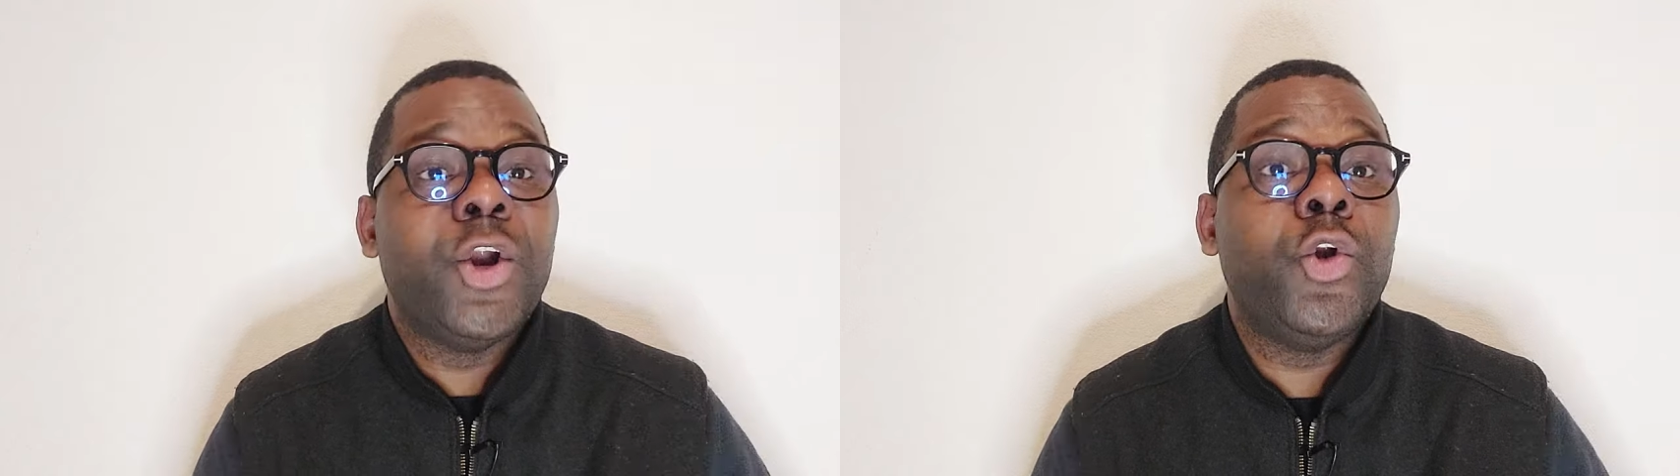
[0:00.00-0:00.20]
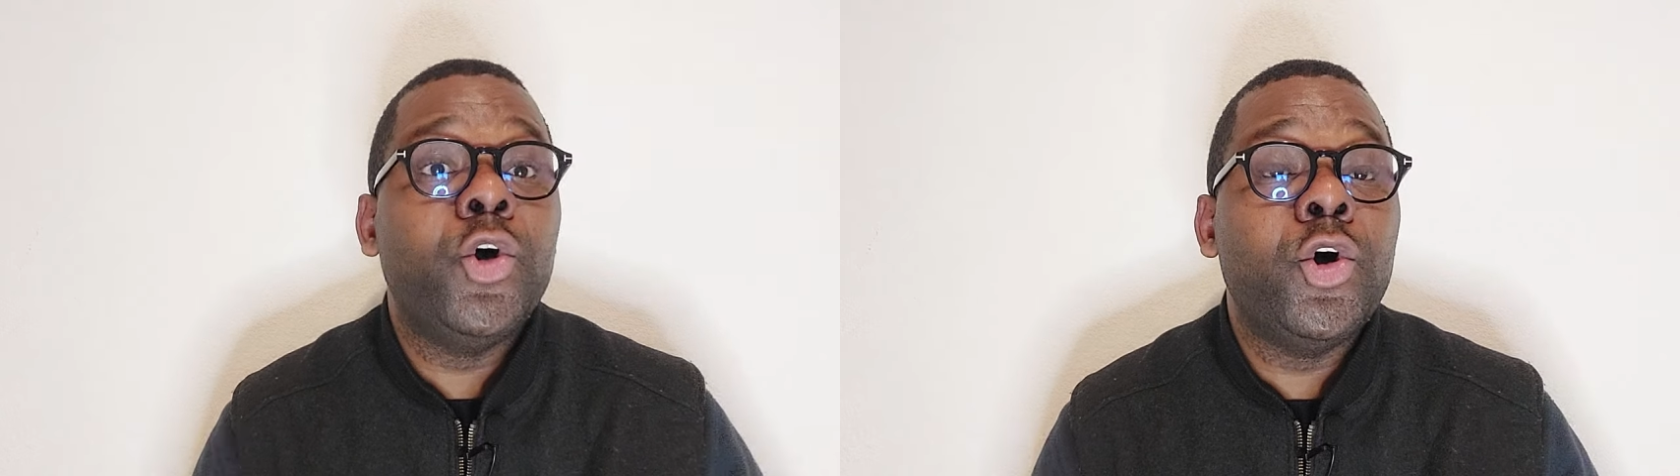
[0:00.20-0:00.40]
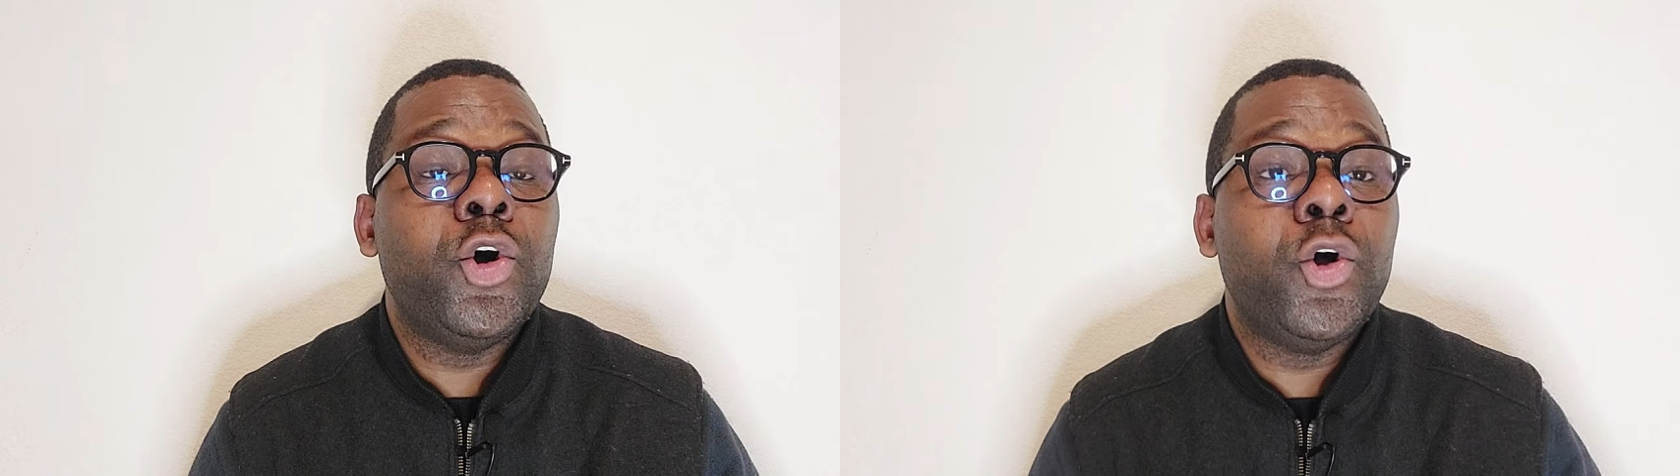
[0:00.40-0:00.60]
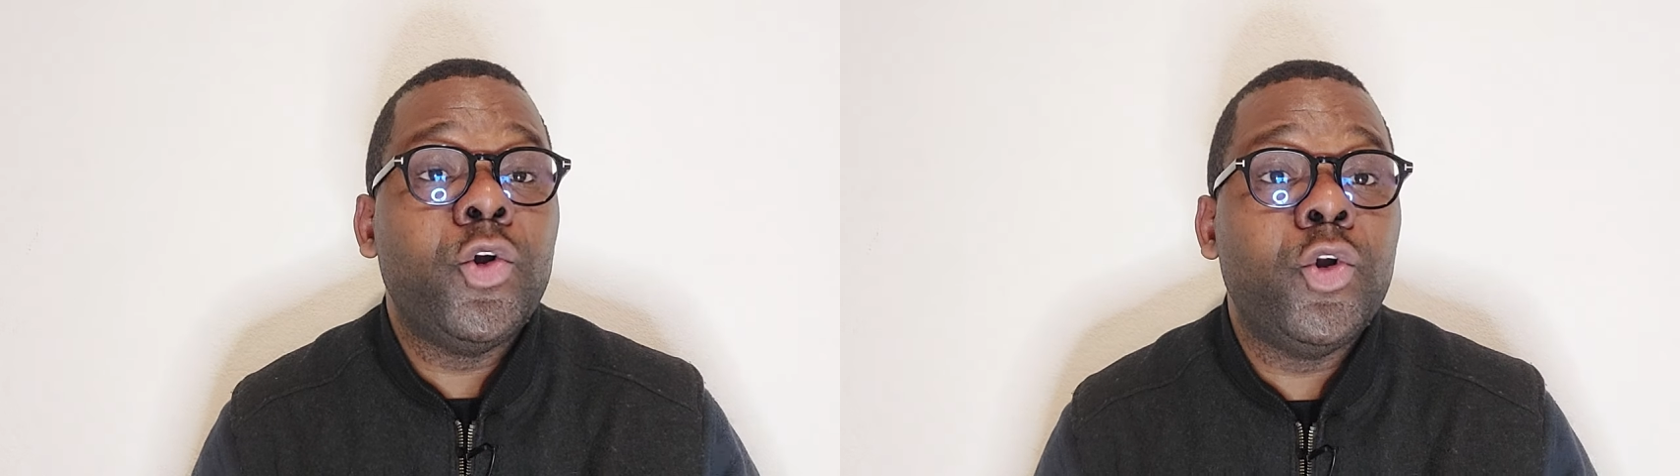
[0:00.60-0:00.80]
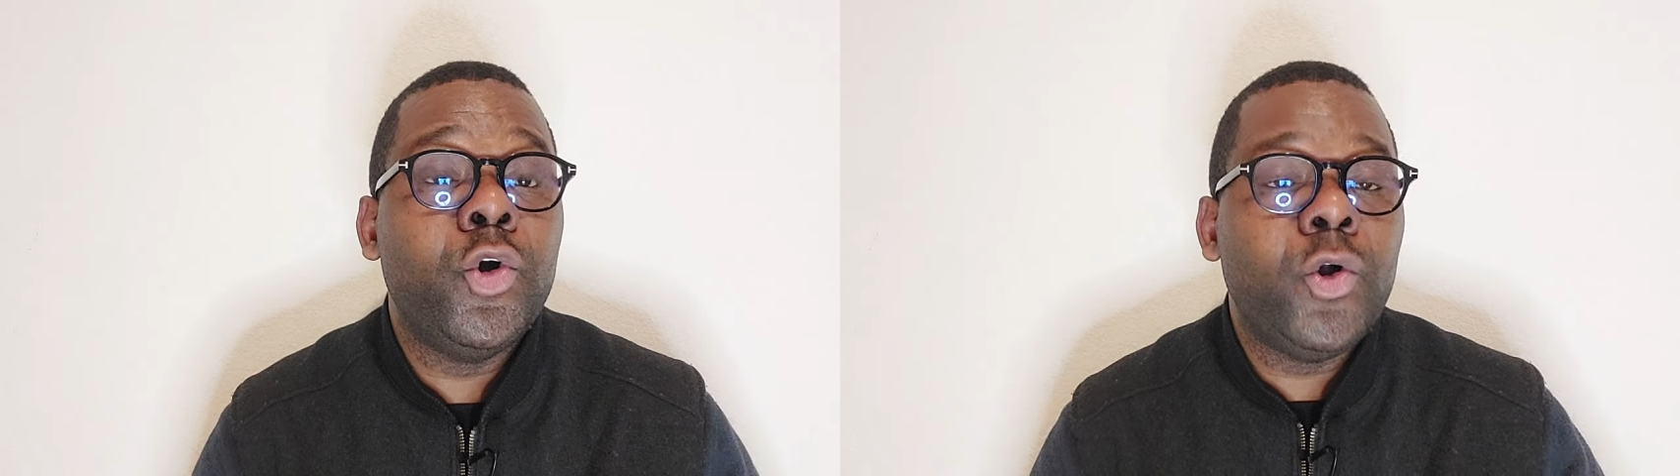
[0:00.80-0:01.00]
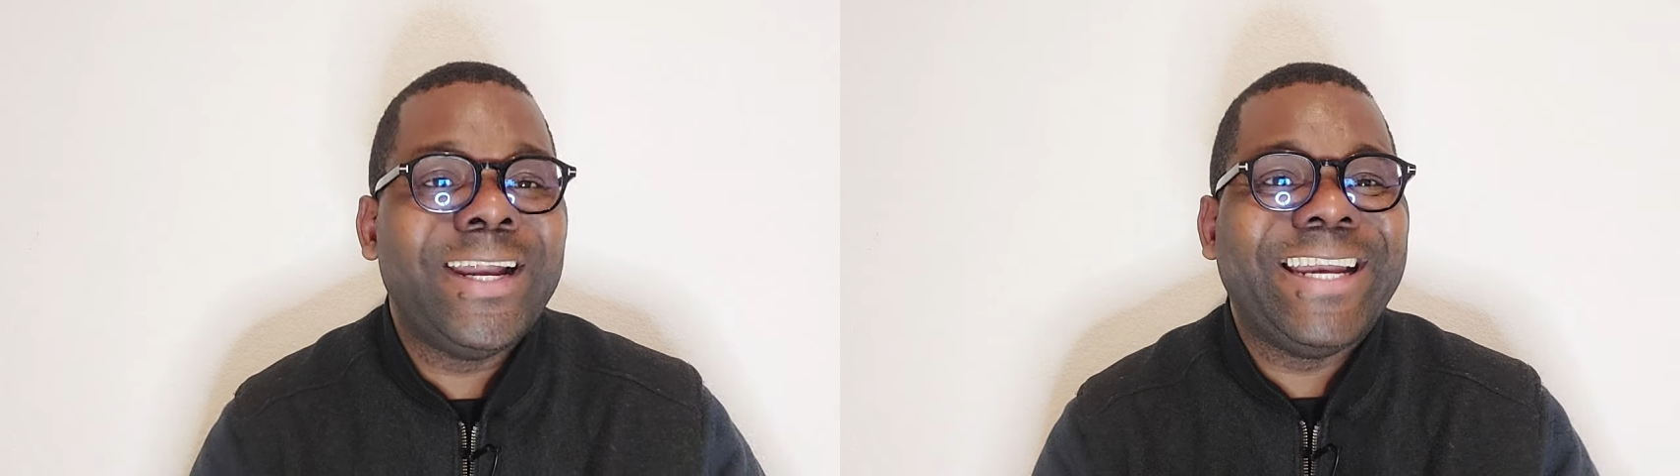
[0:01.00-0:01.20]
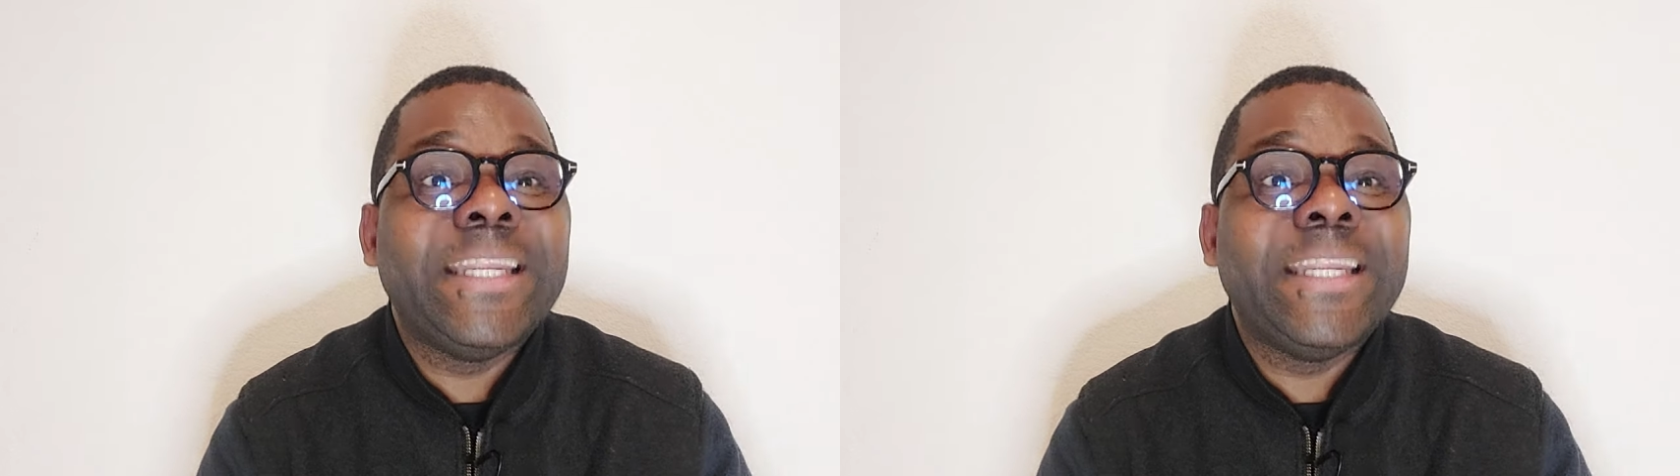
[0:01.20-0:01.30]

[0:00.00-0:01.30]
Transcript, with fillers: le, le, la